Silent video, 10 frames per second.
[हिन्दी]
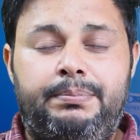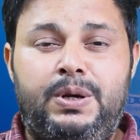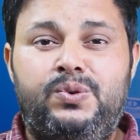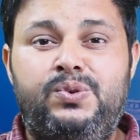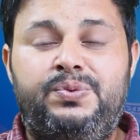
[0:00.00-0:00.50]
आप
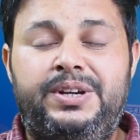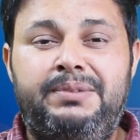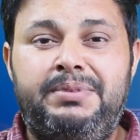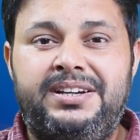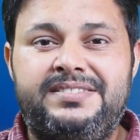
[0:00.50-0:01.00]
बिल्कुल
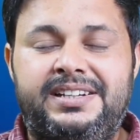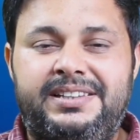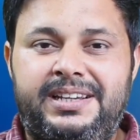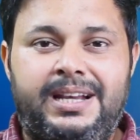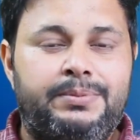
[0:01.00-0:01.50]
फ्री में कर
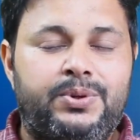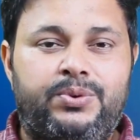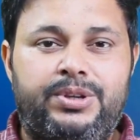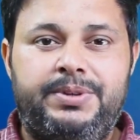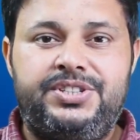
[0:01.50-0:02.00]
सकते हैं आपको
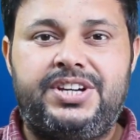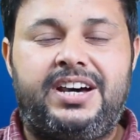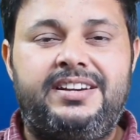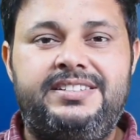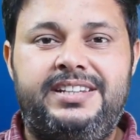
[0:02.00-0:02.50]
कोई भी
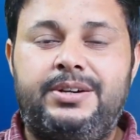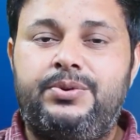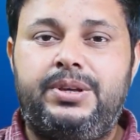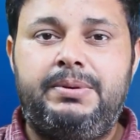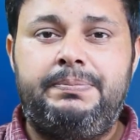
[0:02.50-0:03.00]
चार्ज या
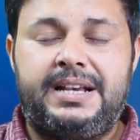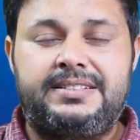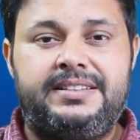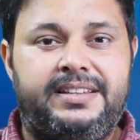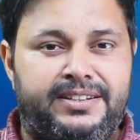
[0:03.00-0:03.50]
कोई भी
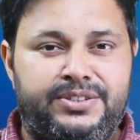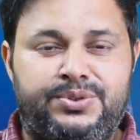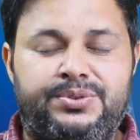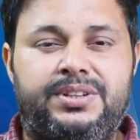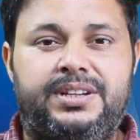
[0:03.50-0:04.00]
पैसा देने की
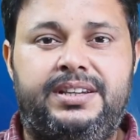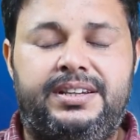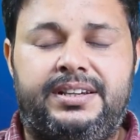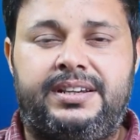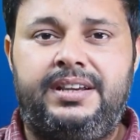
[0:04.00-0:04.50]
ज़रूरत नहीं
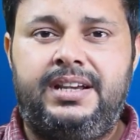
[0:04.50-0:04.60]
है